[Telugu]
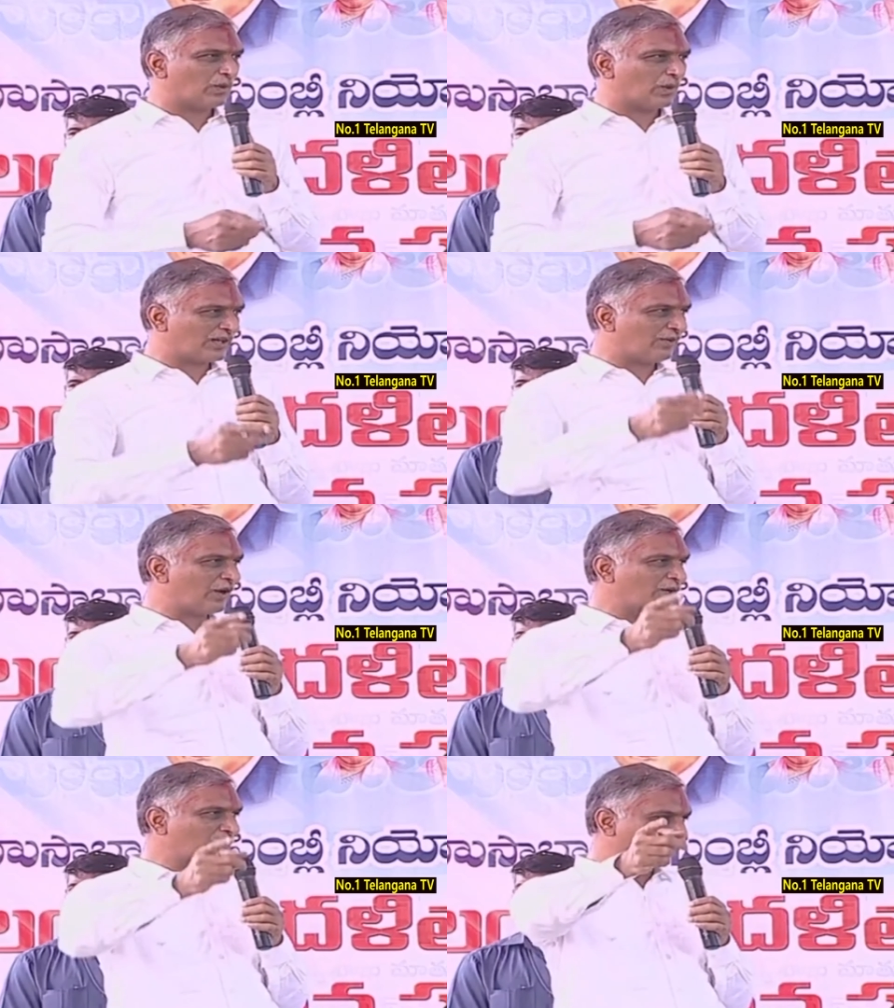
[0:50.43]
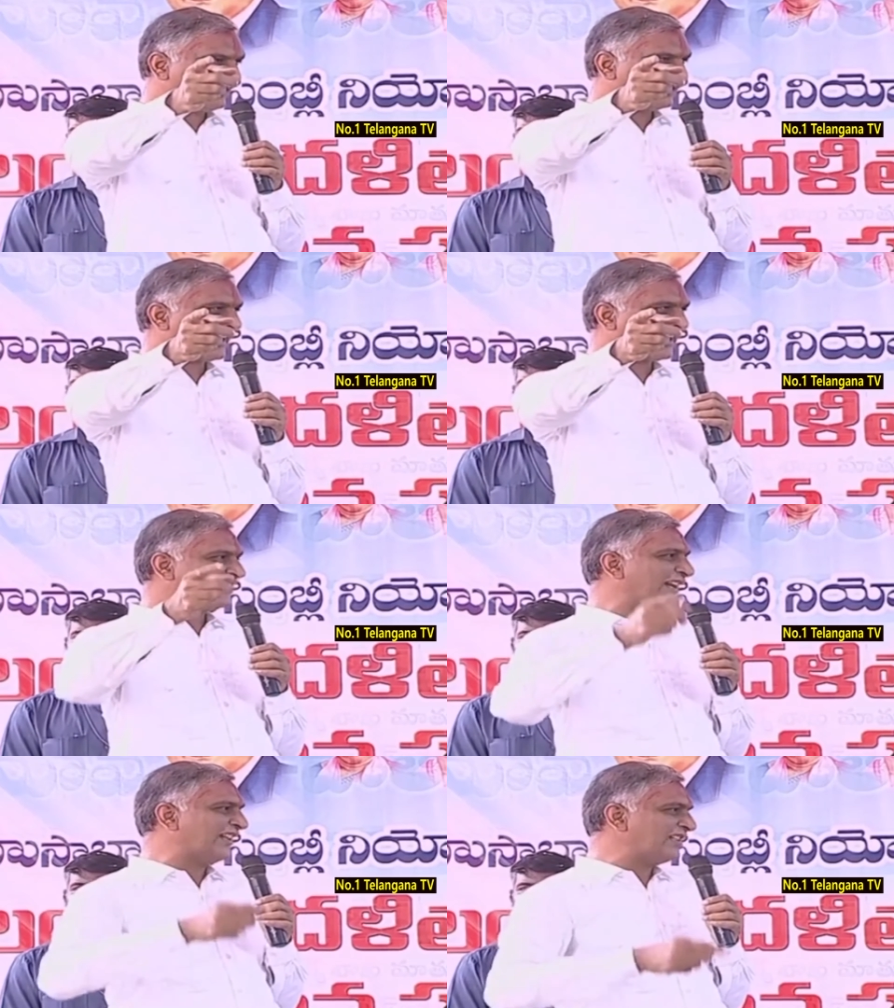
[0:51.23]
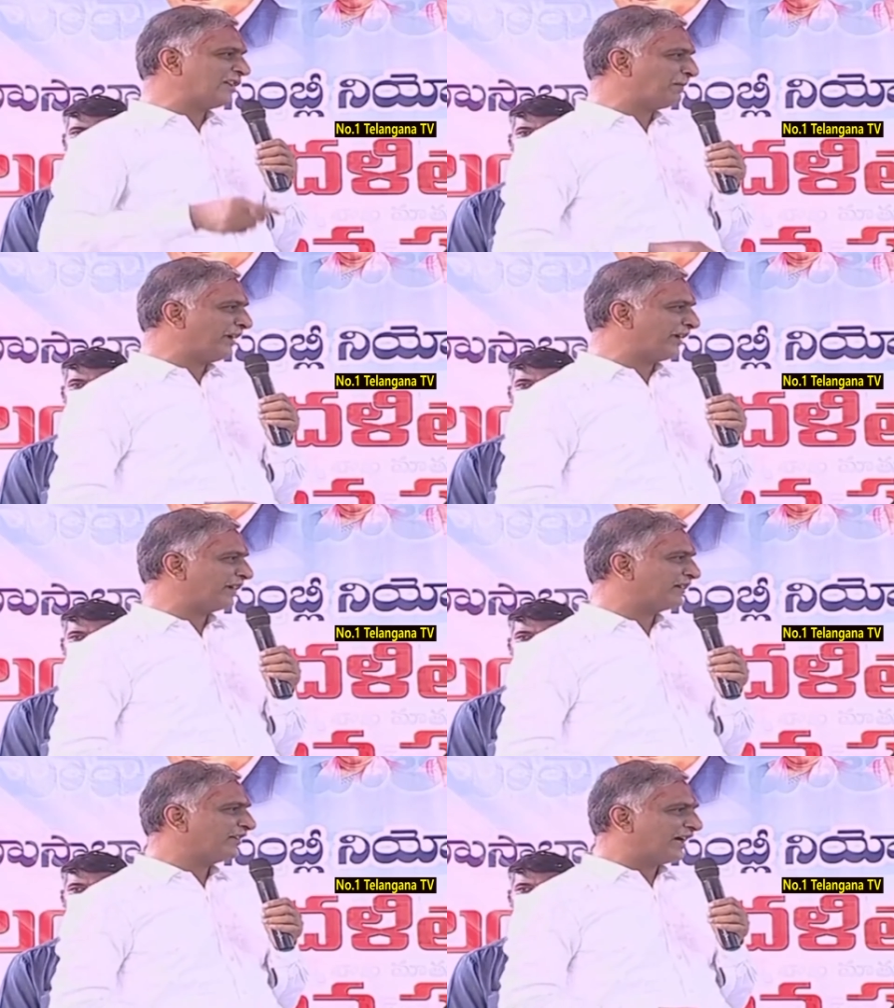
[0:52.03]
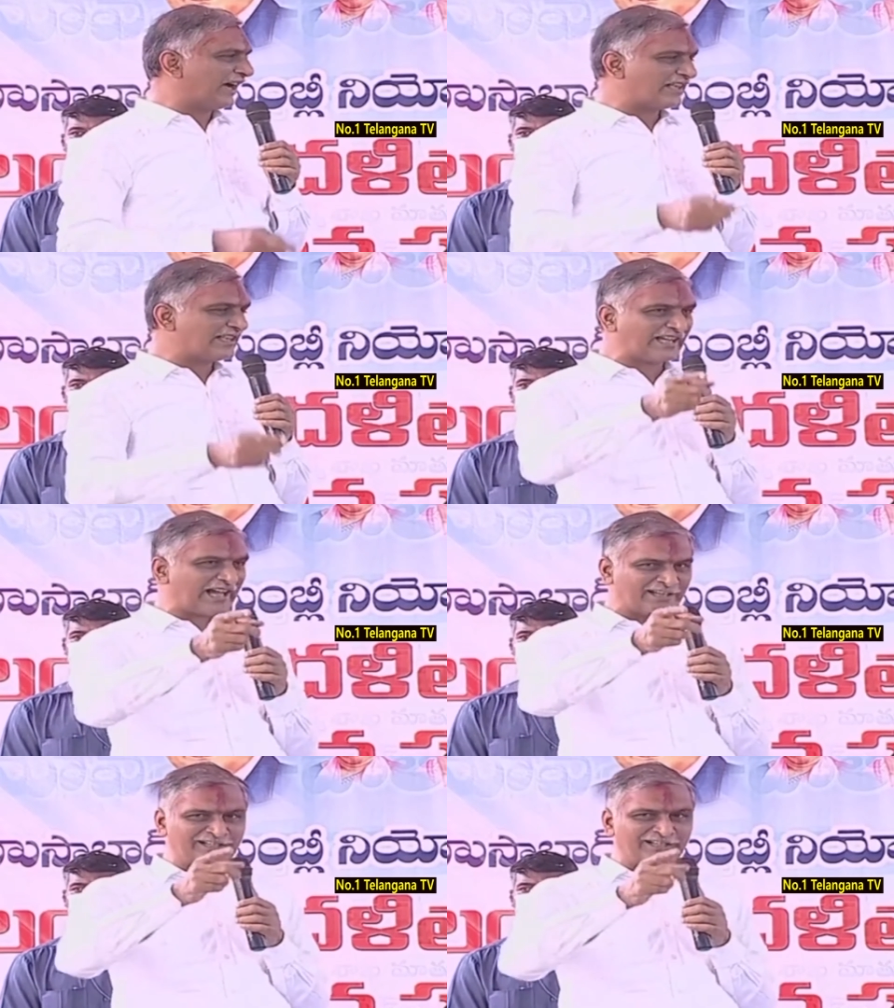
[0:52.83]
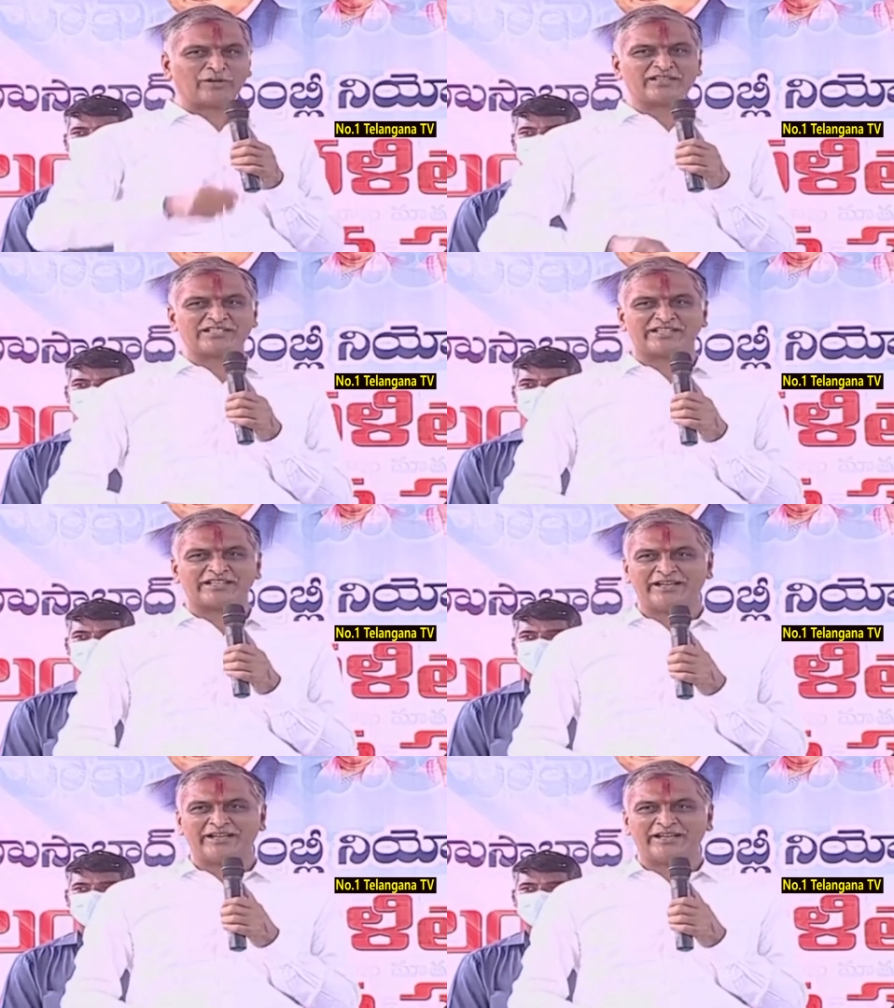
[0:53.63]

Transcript: ఒక్క ఓటు రెండు రాష్ట్రాలని చెప్పి అధికారంలోకి వచ్చి